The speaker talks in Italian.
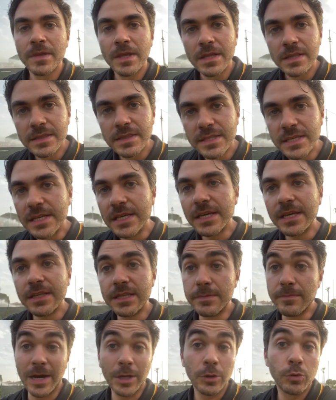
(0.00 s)
di,
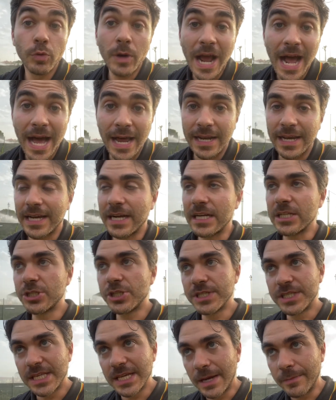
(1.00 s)
di maturare
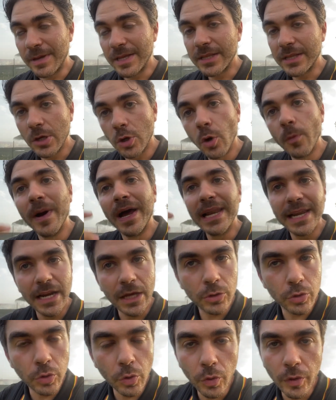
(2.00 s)
calcisticamente come
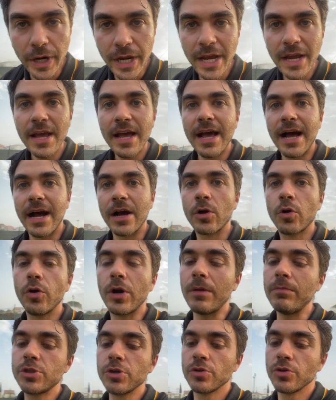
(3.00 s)
allenatore, ha
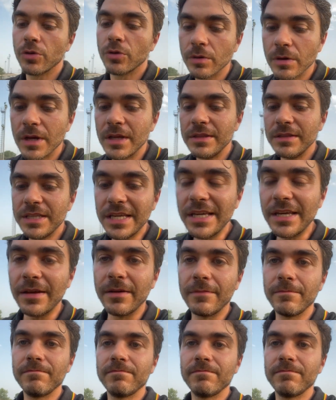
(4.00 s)
ancora bisogno di